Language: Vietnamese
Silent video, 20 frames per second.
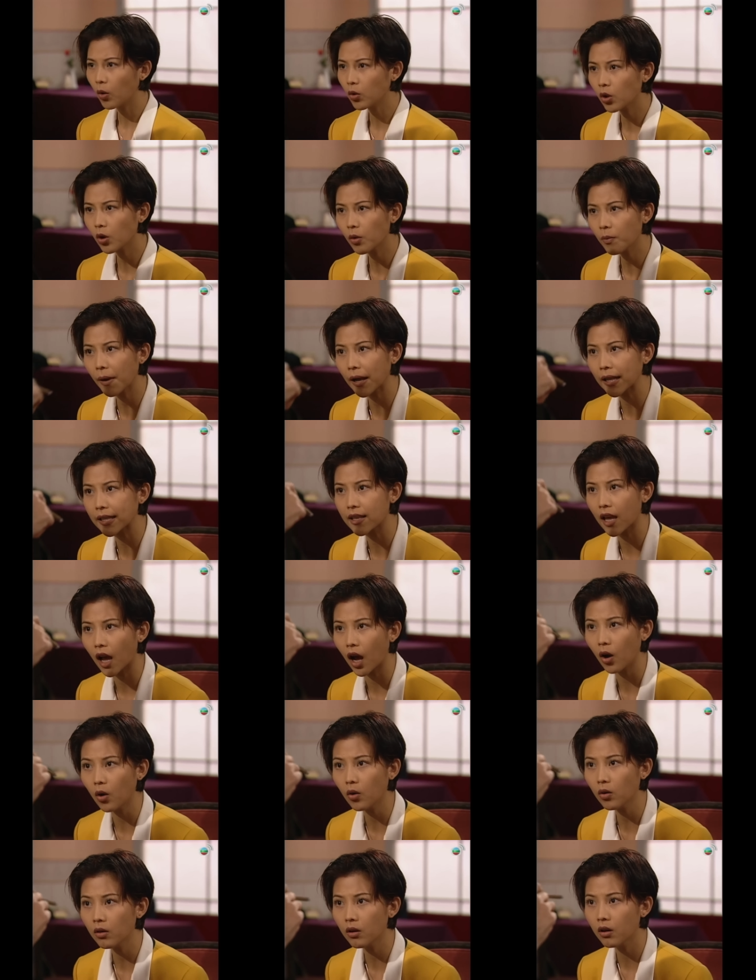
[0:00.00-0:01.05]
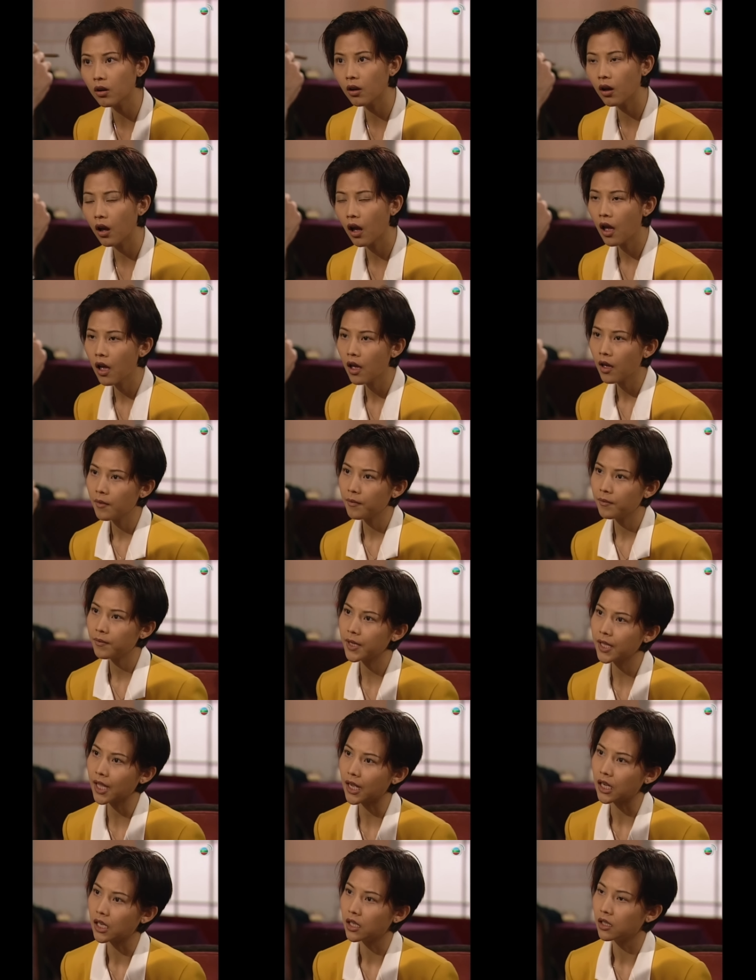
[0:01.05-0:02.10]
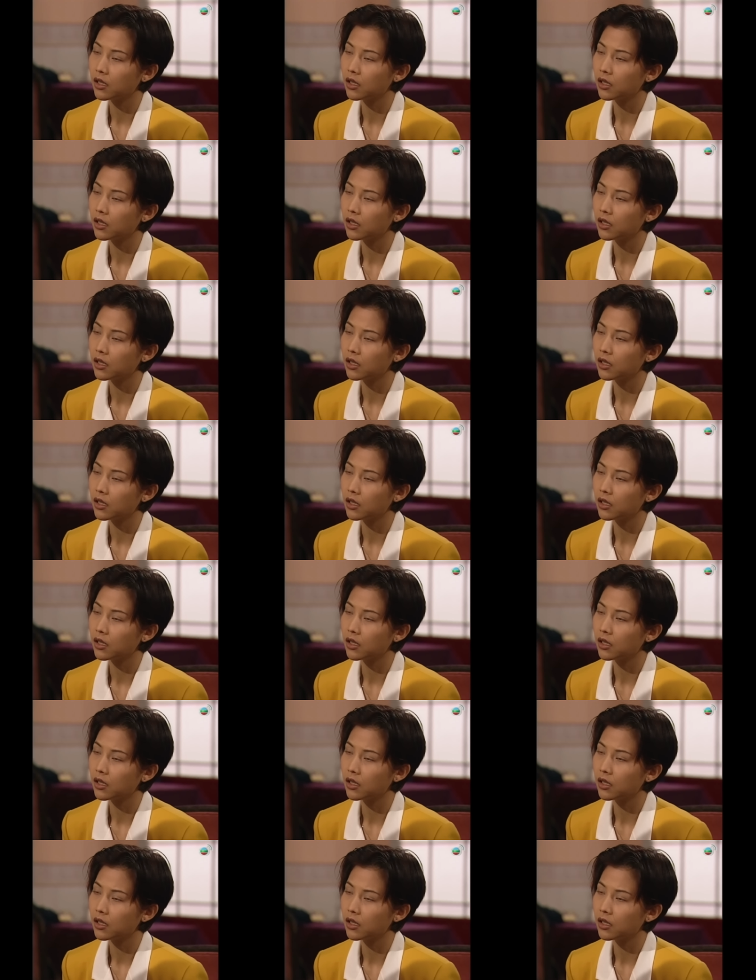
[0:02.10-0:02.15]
Bạn bè thông thường bị Đức